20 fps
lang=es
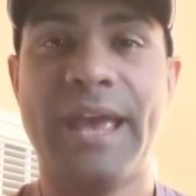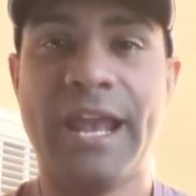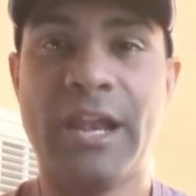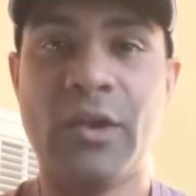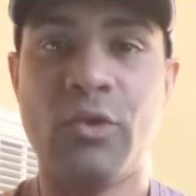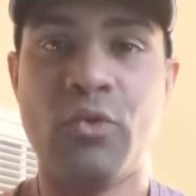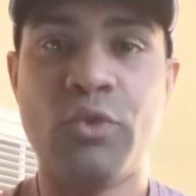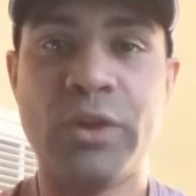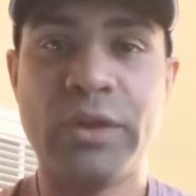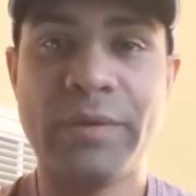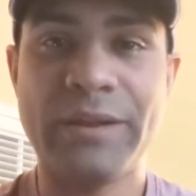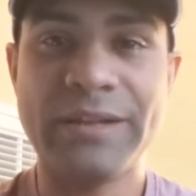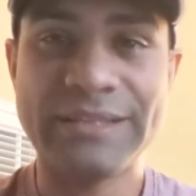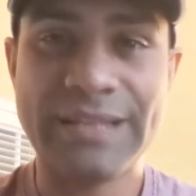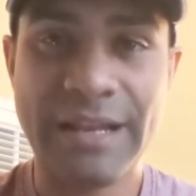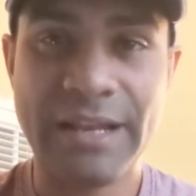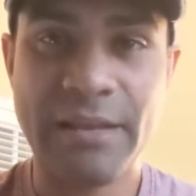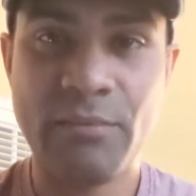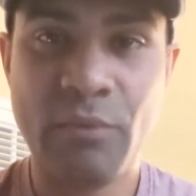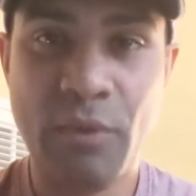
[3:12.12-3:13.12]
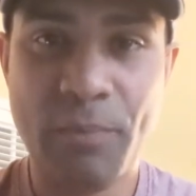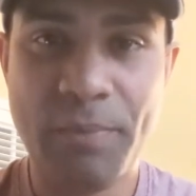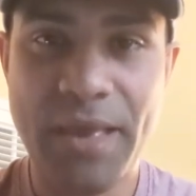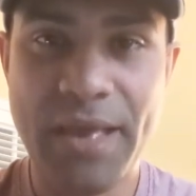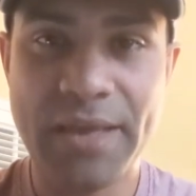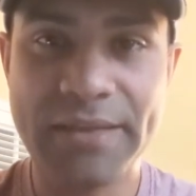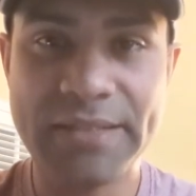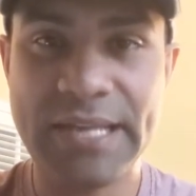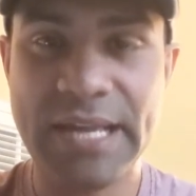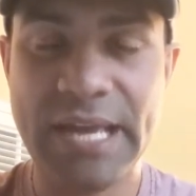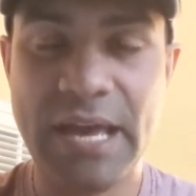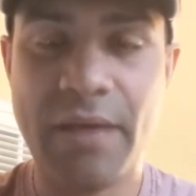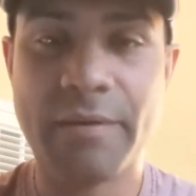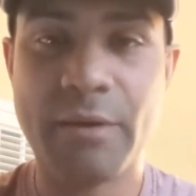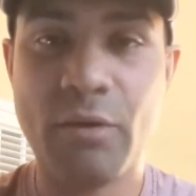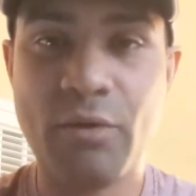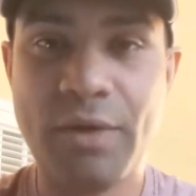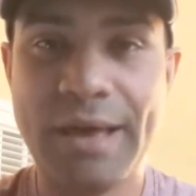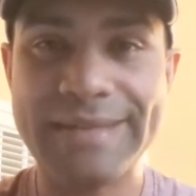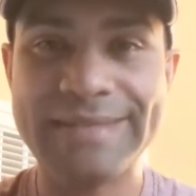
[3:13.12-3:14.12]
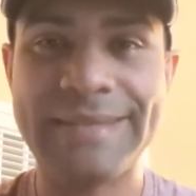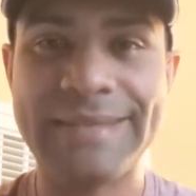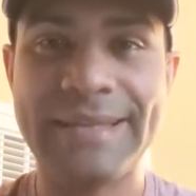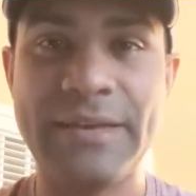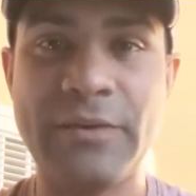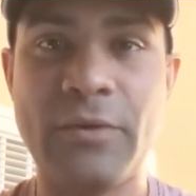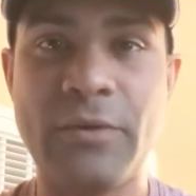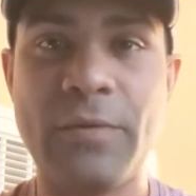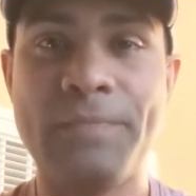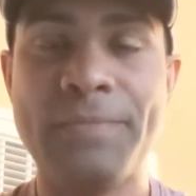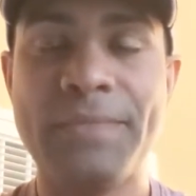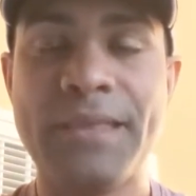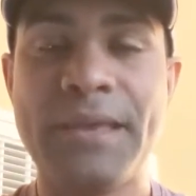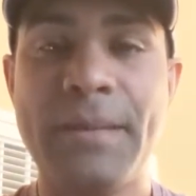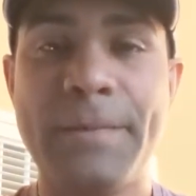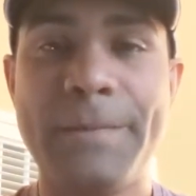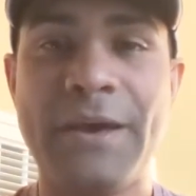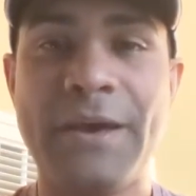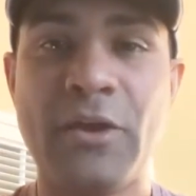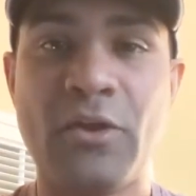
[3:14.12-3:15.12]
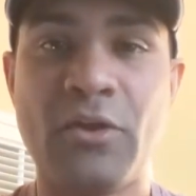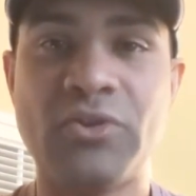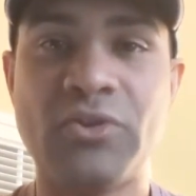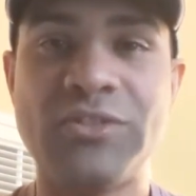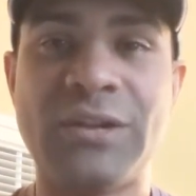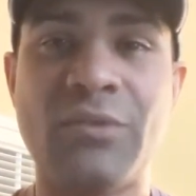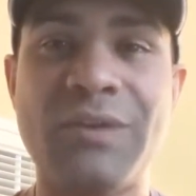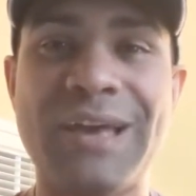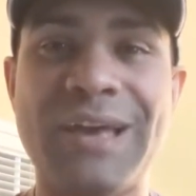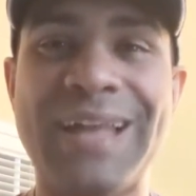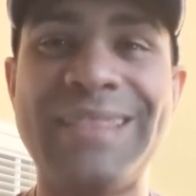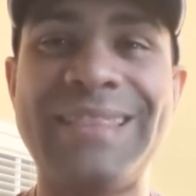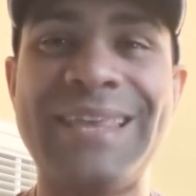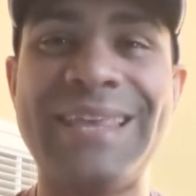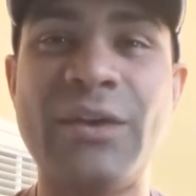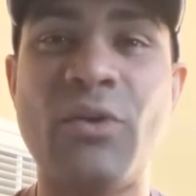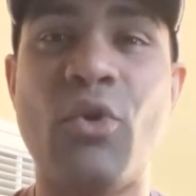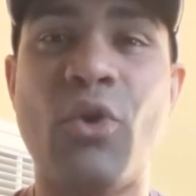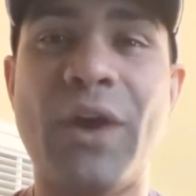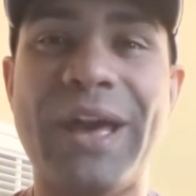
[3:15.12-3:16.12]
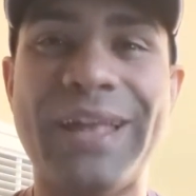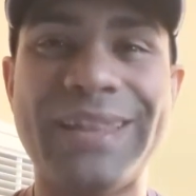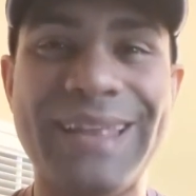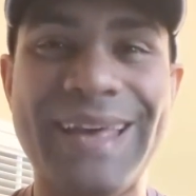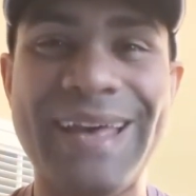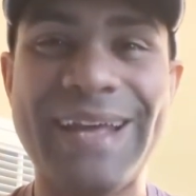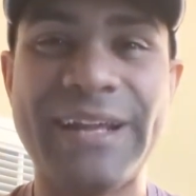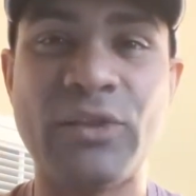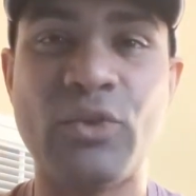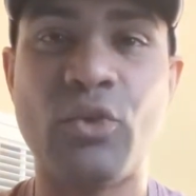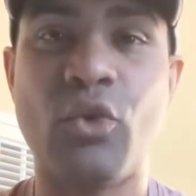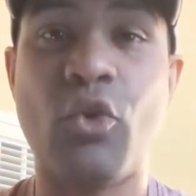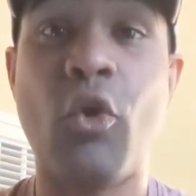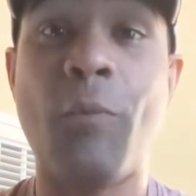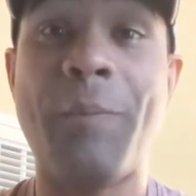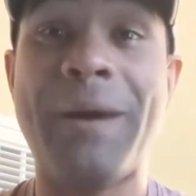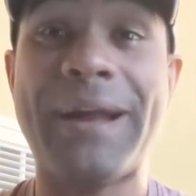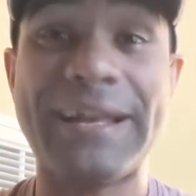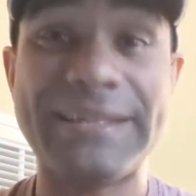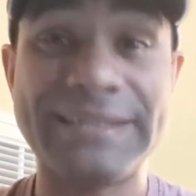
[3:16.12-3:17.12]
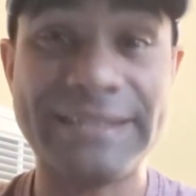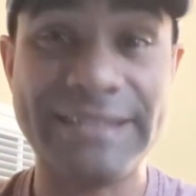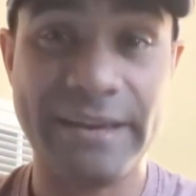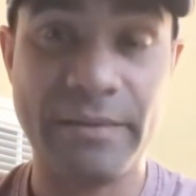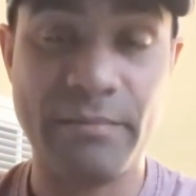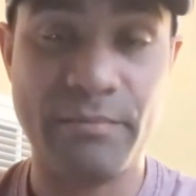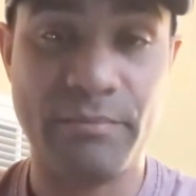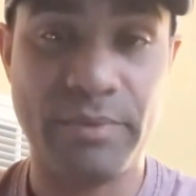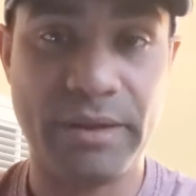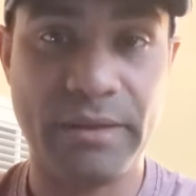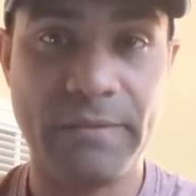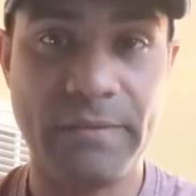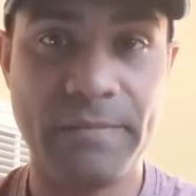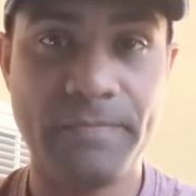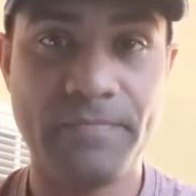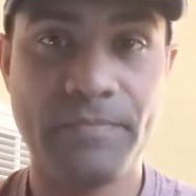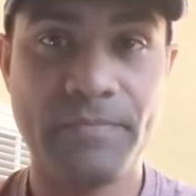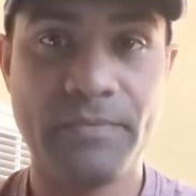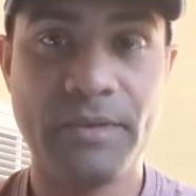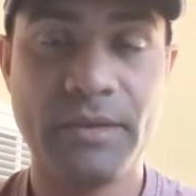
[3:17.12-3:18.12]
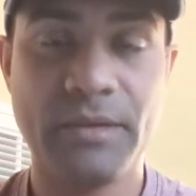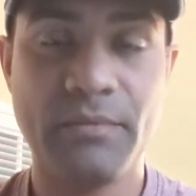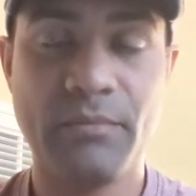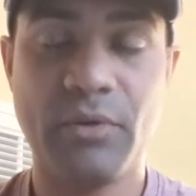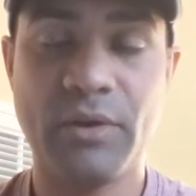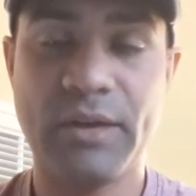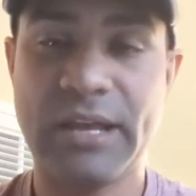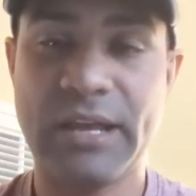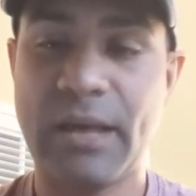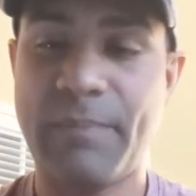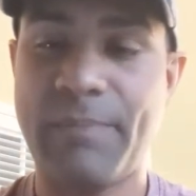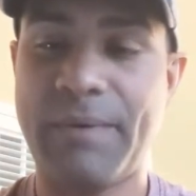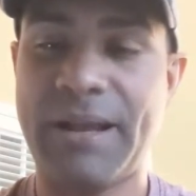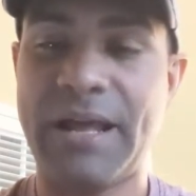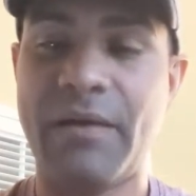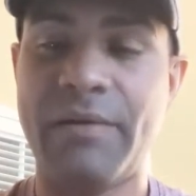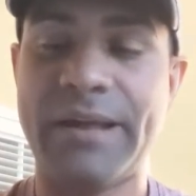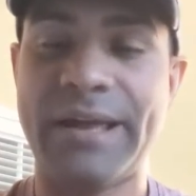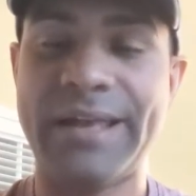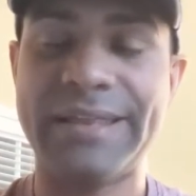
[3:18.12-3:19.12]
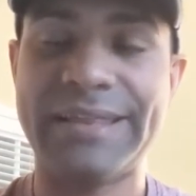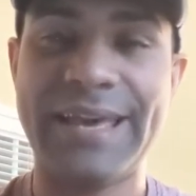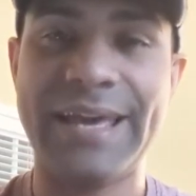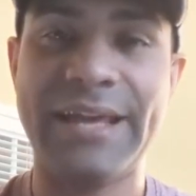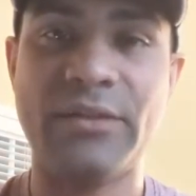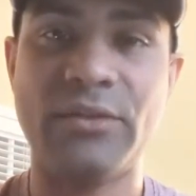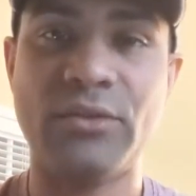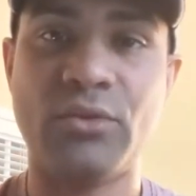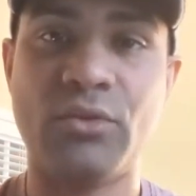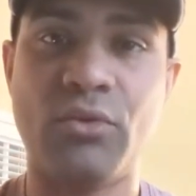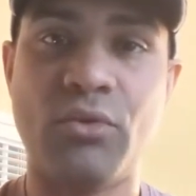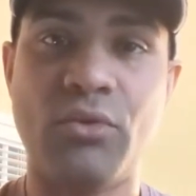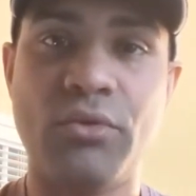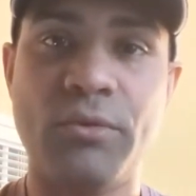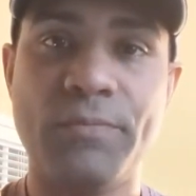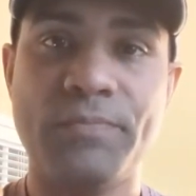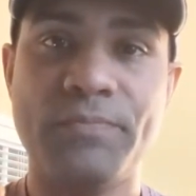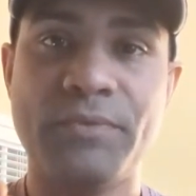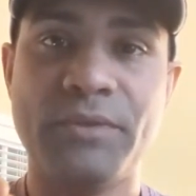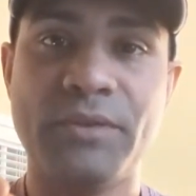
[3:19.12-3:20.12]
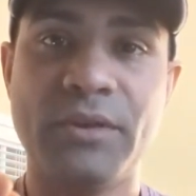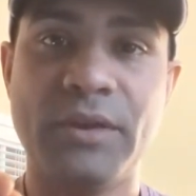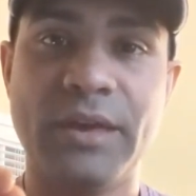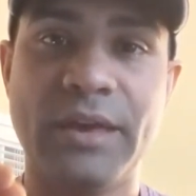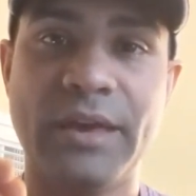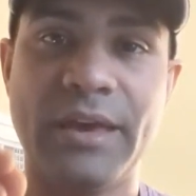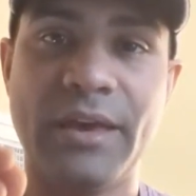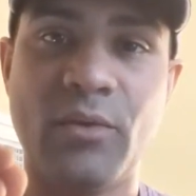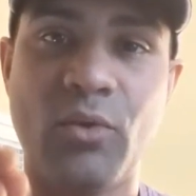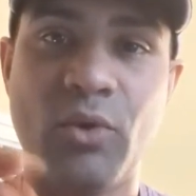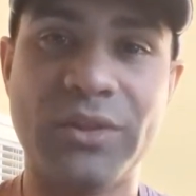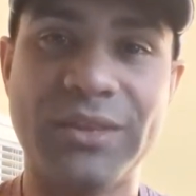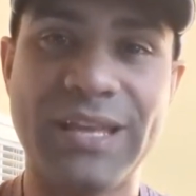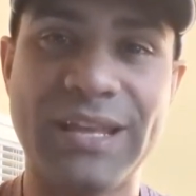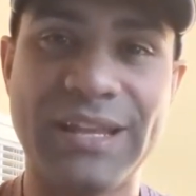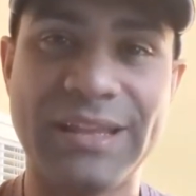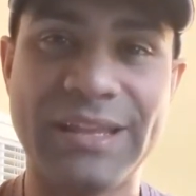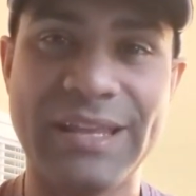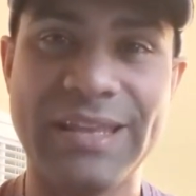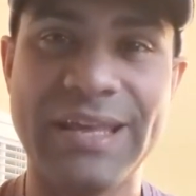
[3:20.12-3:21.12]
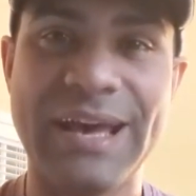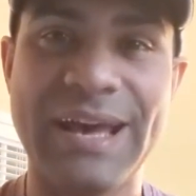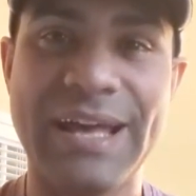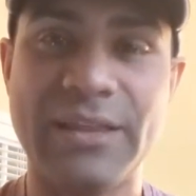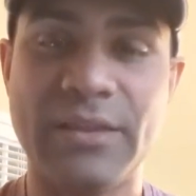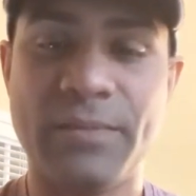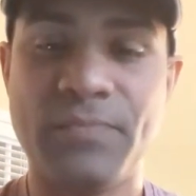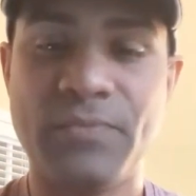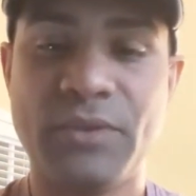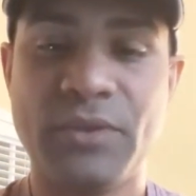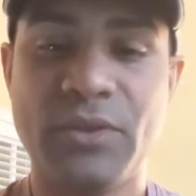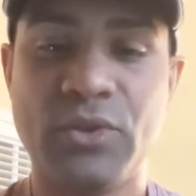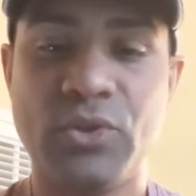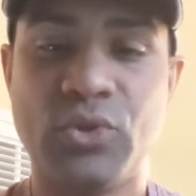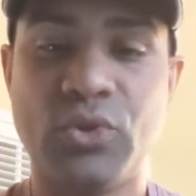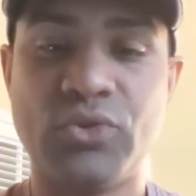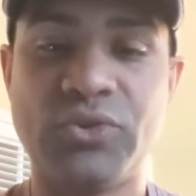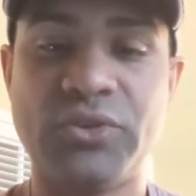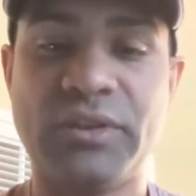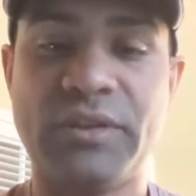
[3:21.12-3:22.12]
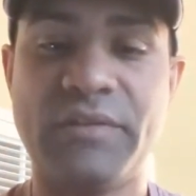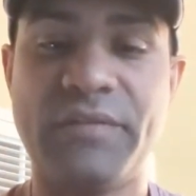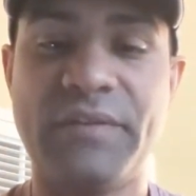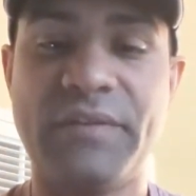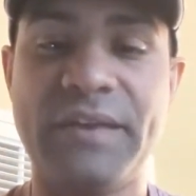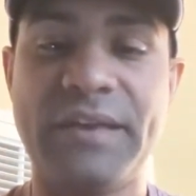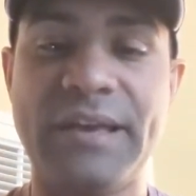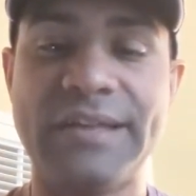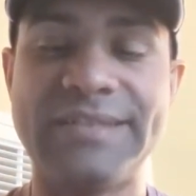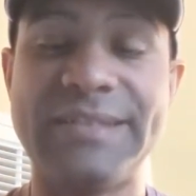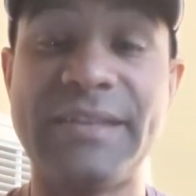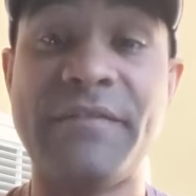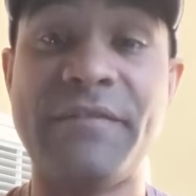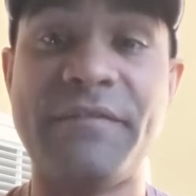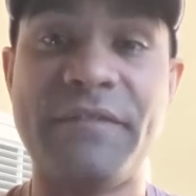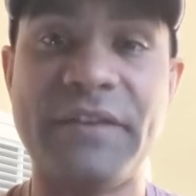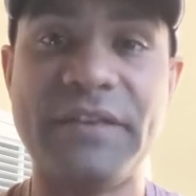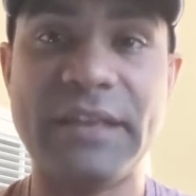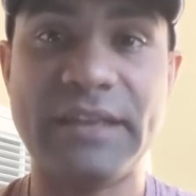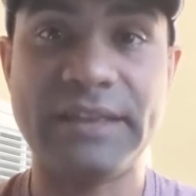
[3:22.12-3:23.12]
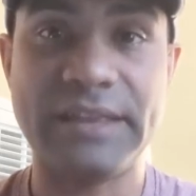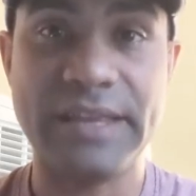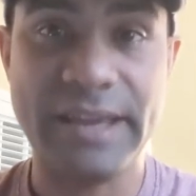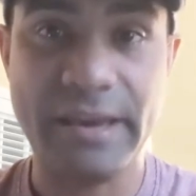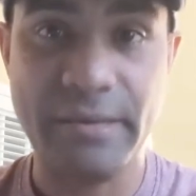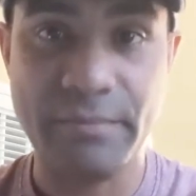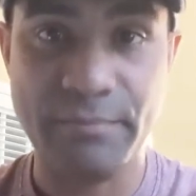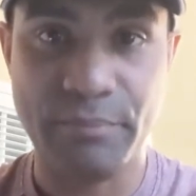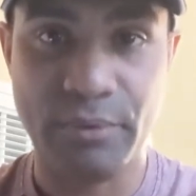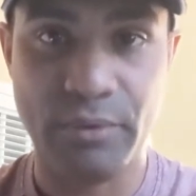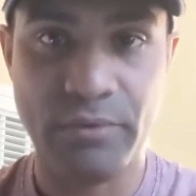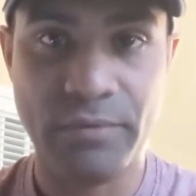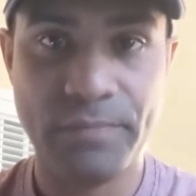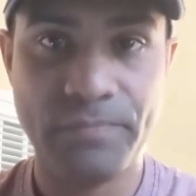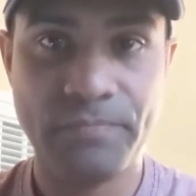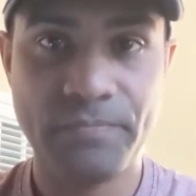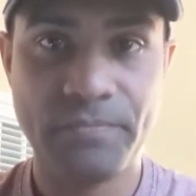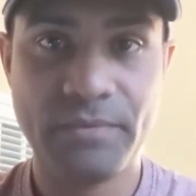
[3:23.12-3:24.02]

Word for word: El universalismo piensa que habrá un castigo, pero no será un castigo eterno o para siempre, porque la palabra eterno eh, o eternidad no significa sin fin de tiempo,